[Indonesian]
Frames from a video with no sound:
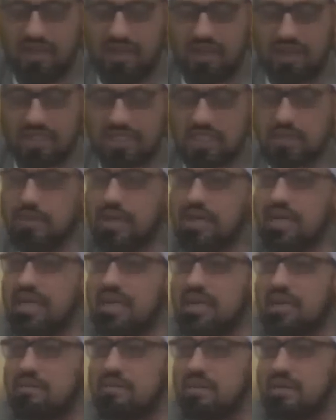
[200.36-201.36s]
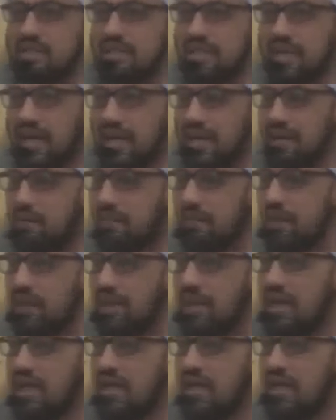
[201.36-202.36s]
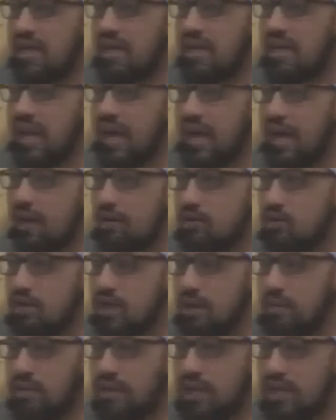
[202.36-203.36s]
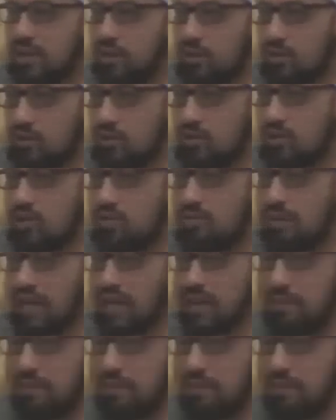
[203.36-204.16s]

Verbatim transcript: Semakin bersinar. Lah kalau sudah begitu, semakin